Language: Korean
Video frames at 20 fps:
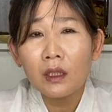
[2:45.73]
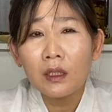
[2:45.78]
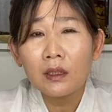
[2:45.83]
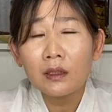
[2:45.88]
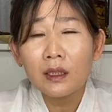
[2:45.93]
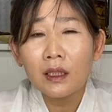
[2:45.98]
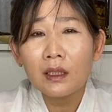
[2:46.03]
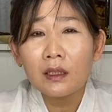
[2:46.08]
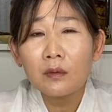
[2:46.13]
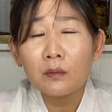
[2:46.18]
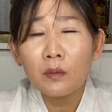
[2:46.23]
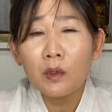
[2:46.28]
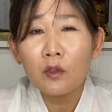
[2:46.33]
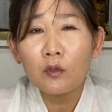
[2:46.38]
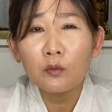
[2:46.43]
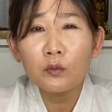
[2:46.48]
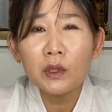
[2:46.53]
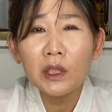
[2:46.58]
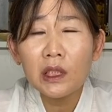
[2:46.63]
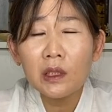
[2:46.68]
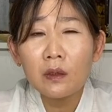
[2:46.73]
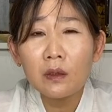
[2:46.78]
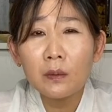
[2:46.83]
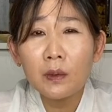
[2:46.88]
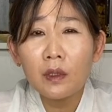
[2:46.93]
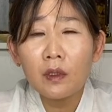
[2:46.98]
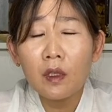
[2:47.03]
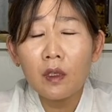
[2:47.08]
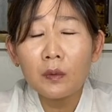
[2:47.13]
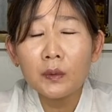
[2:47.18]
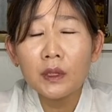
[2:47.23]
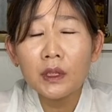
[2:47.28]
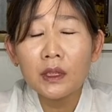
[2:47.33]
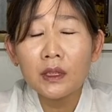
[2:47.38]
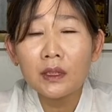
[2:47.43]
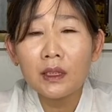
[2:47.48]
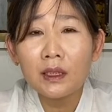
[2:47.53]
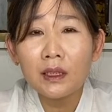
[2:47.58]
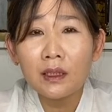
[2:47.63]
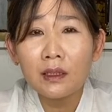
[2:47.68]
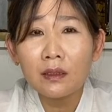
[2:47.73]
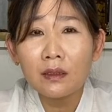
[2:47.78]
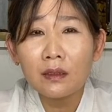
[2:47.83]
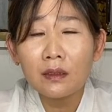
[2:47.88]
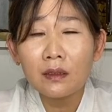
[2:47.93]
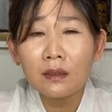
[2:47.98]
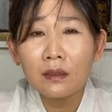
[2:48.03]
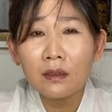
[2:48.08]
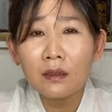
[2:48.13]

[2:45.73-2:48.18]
일단은 뭐 움직임이 뭐 없으시잖아요.